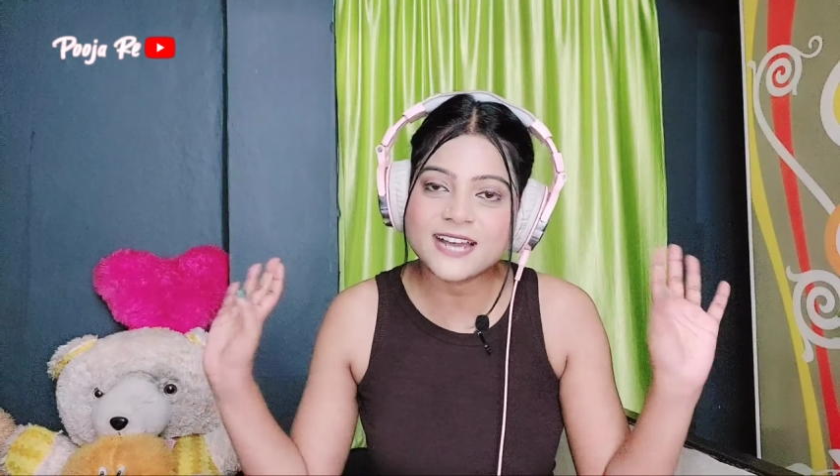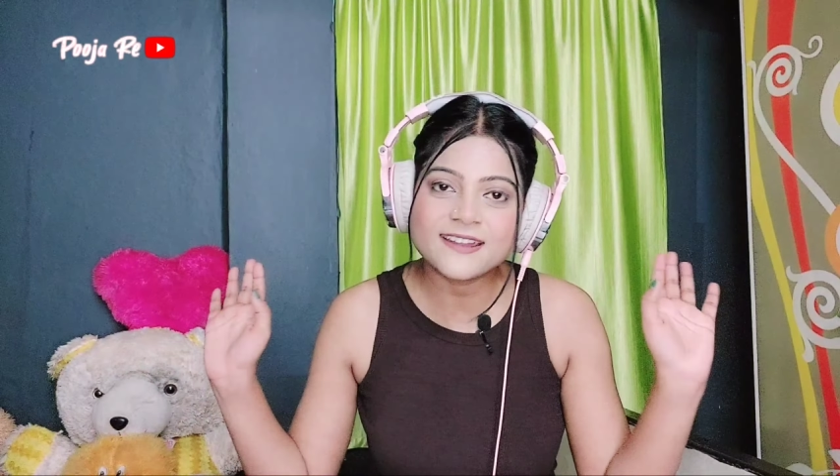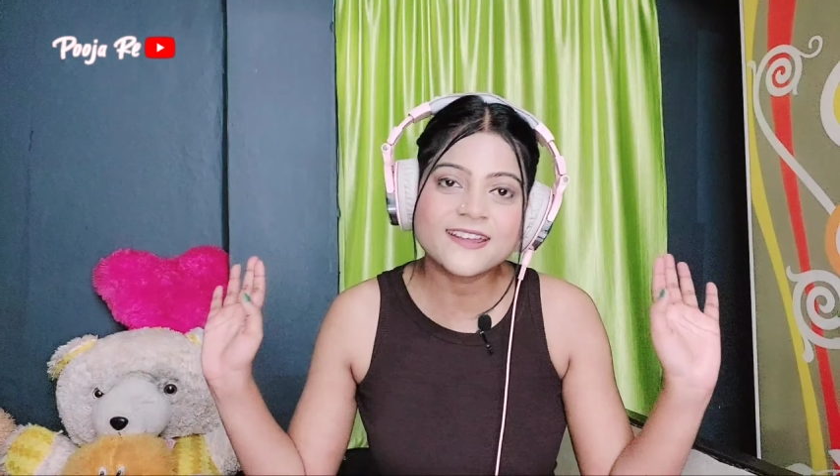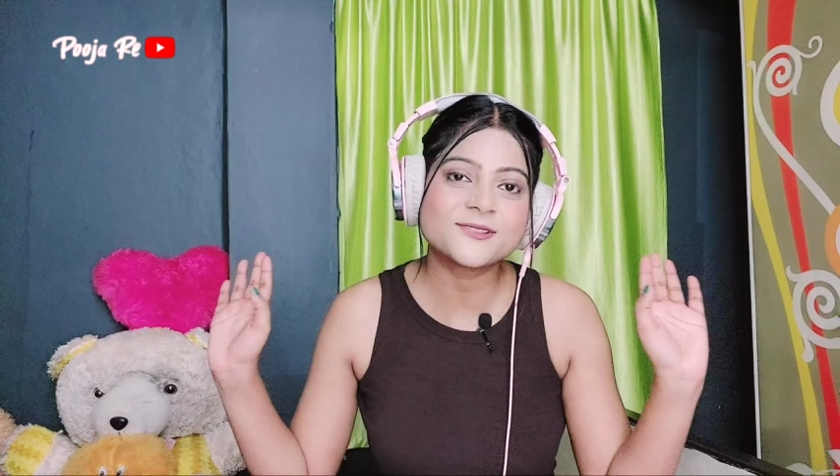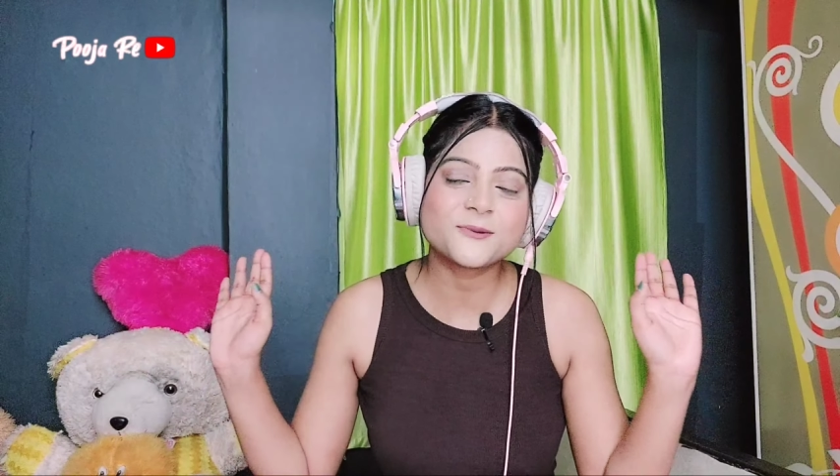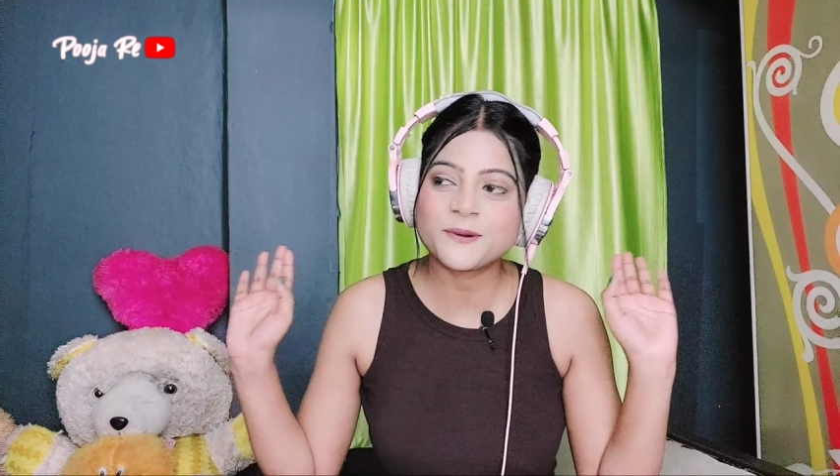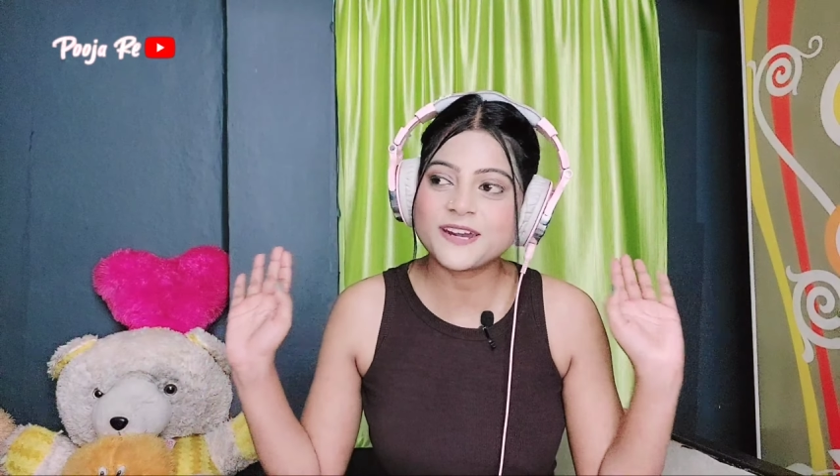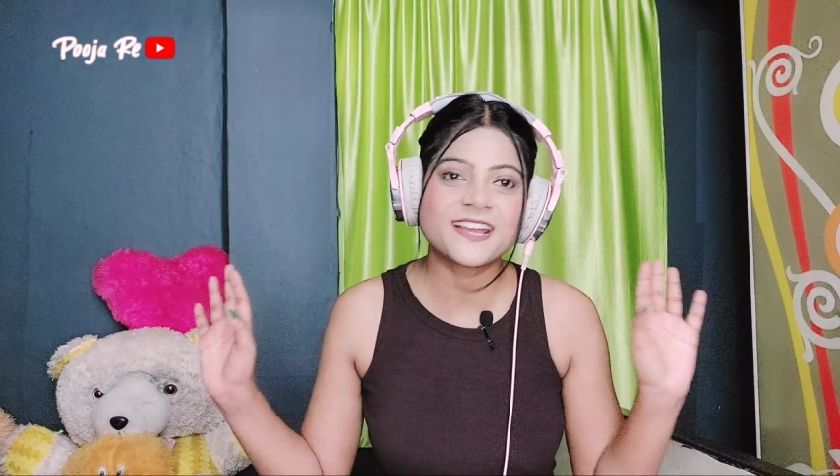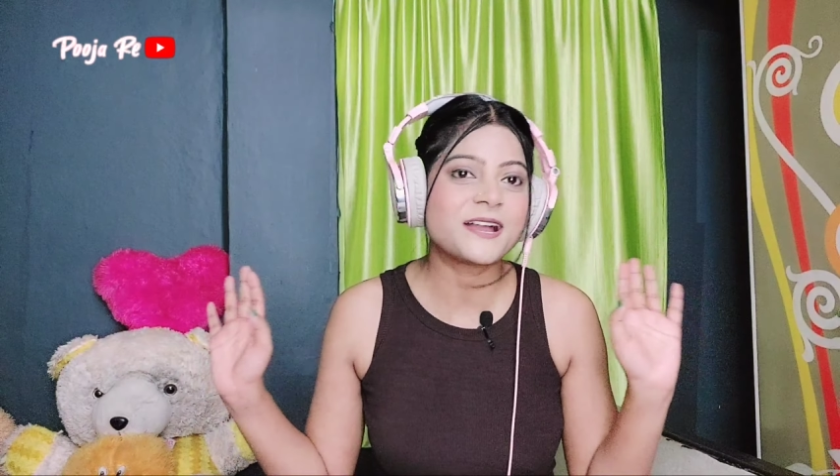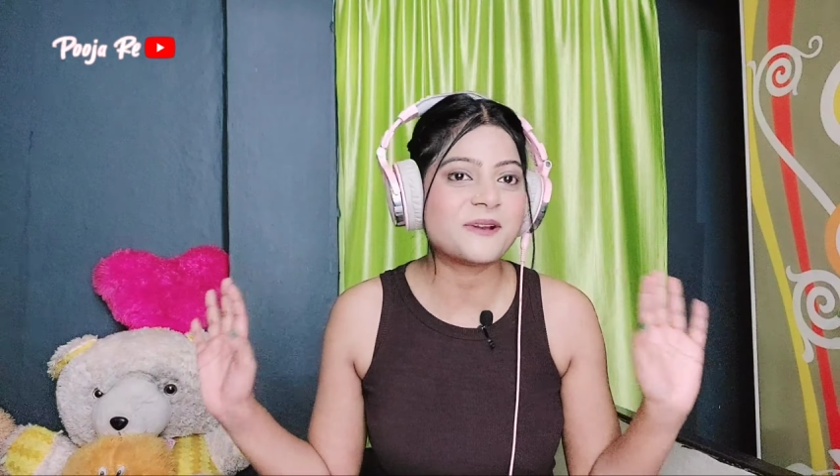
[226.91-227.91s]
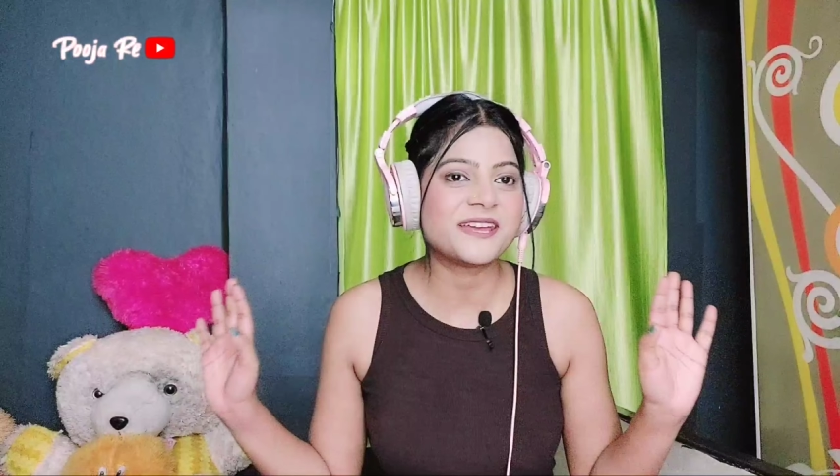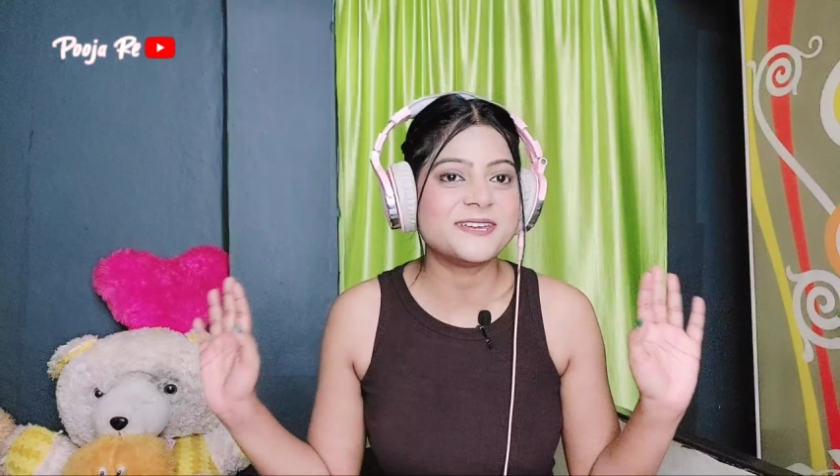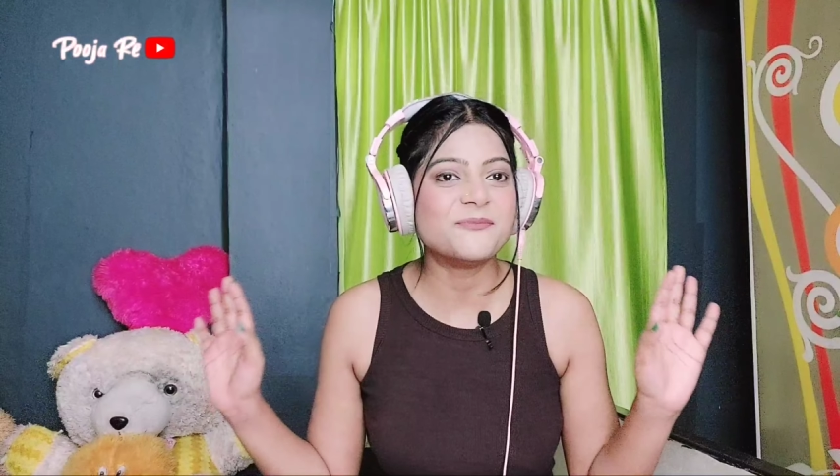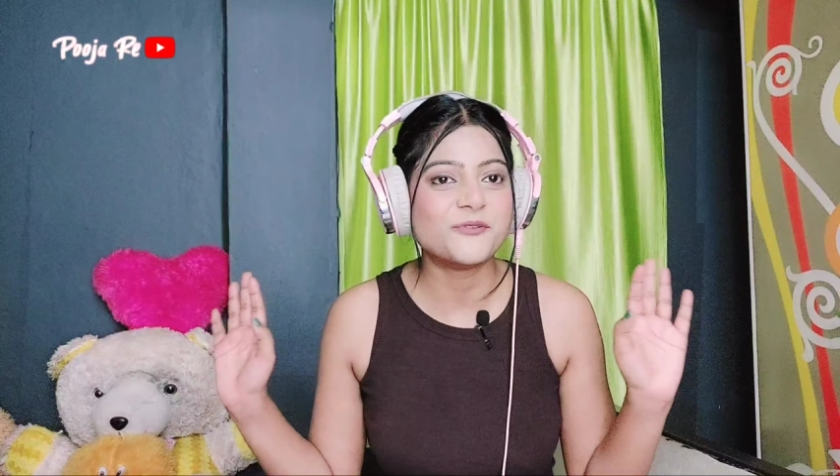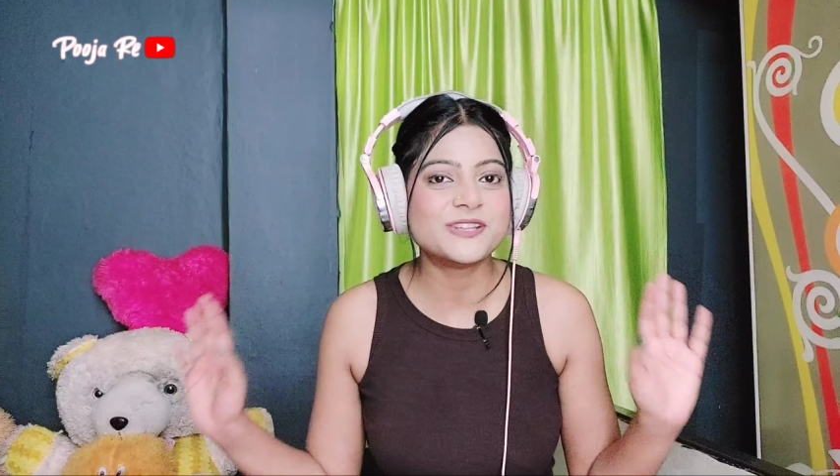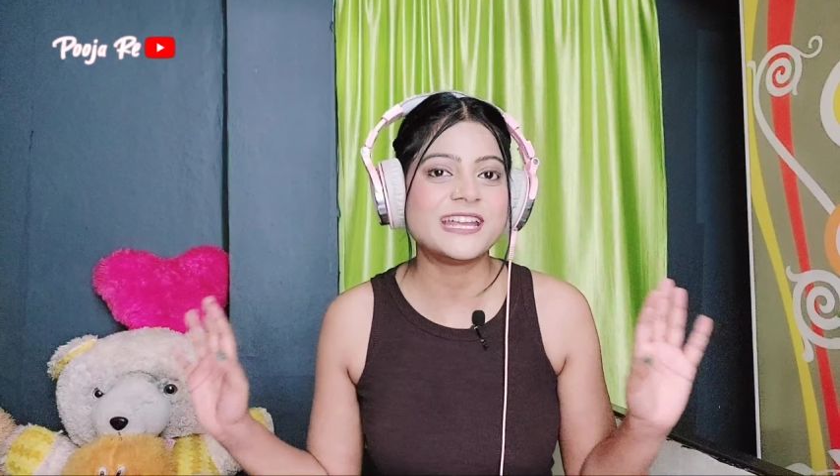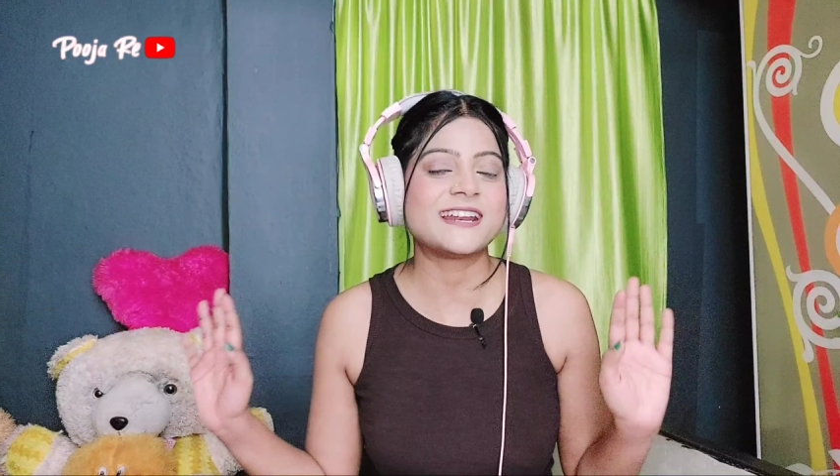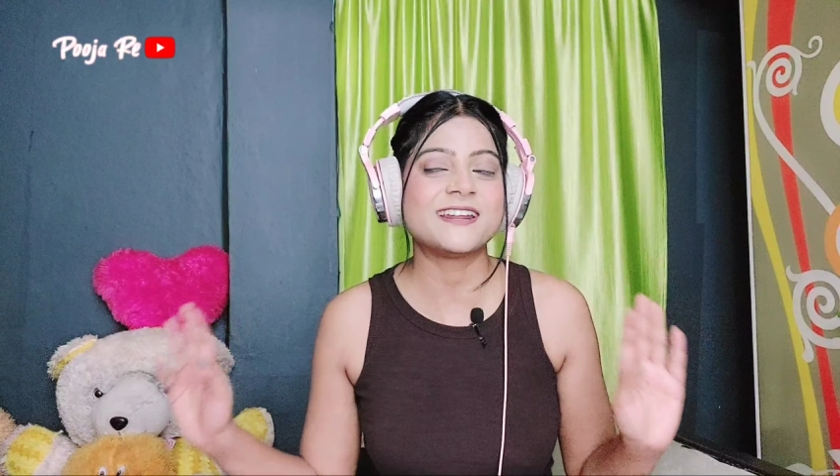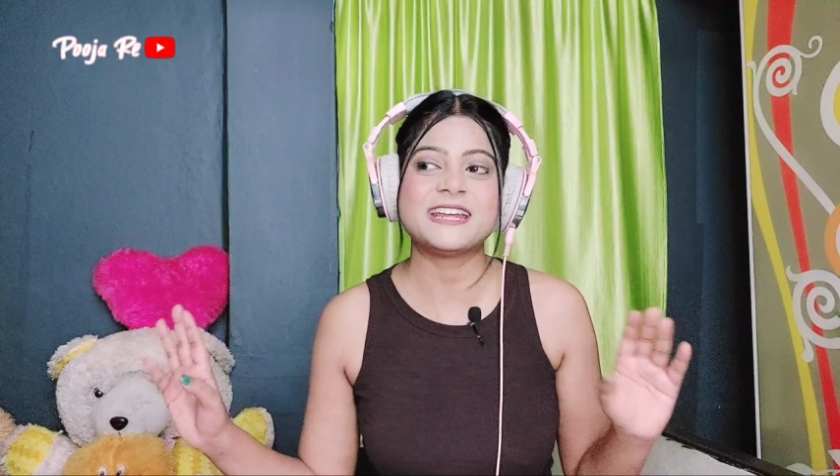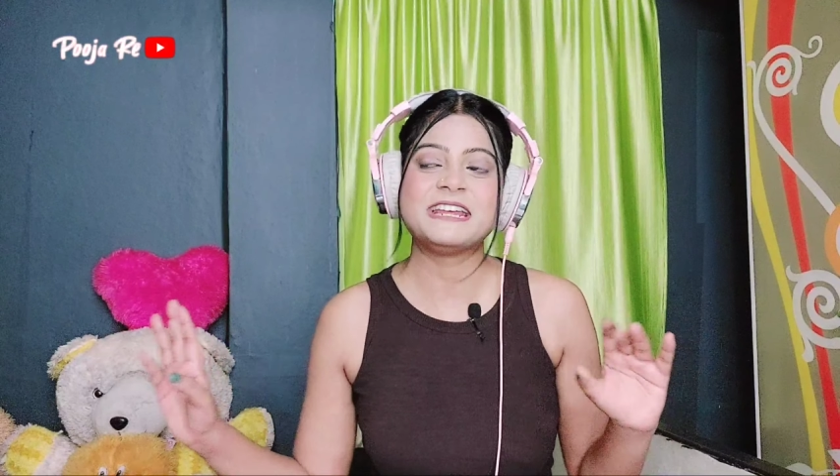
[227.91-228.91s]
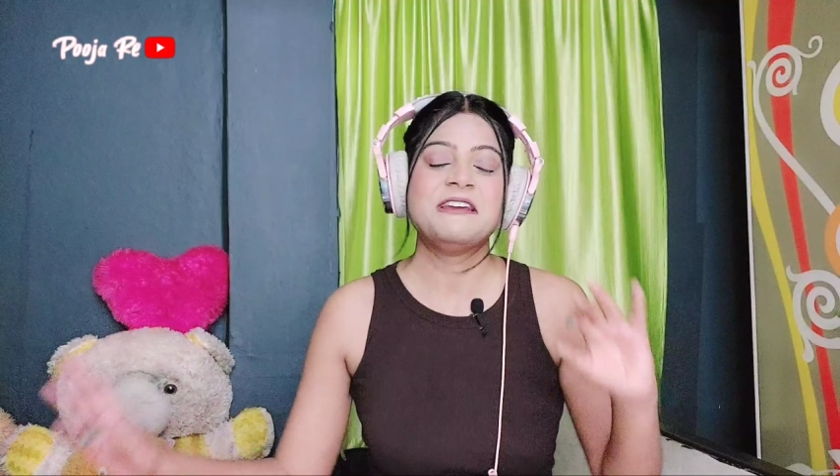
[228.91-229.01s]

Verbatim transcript: जाना तो पड़ेगा भाई ये मूवी देखने